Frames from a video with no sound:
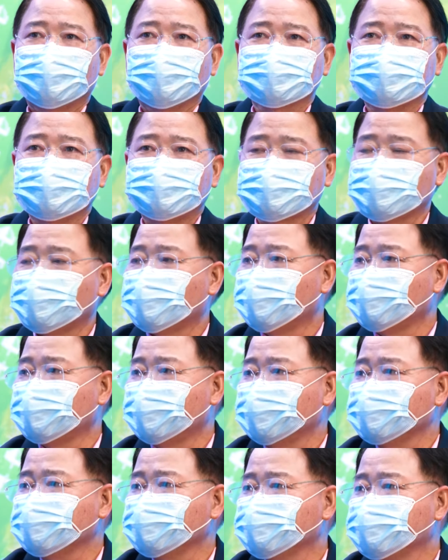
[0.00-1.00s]
60 ตอน
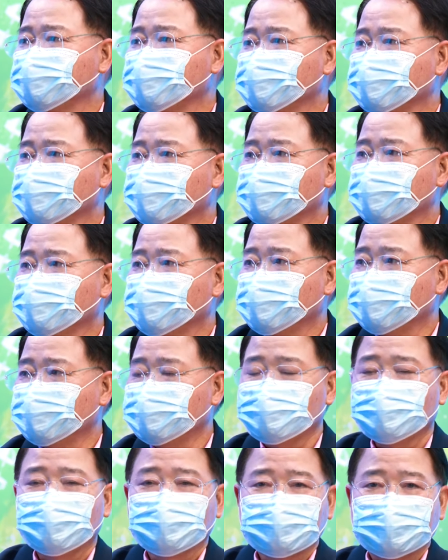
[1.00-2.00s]
มั้งวิ
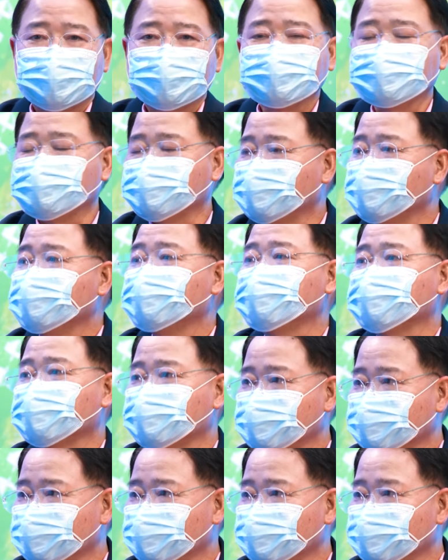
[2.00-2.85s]
ดีโอเจ๊งเลิก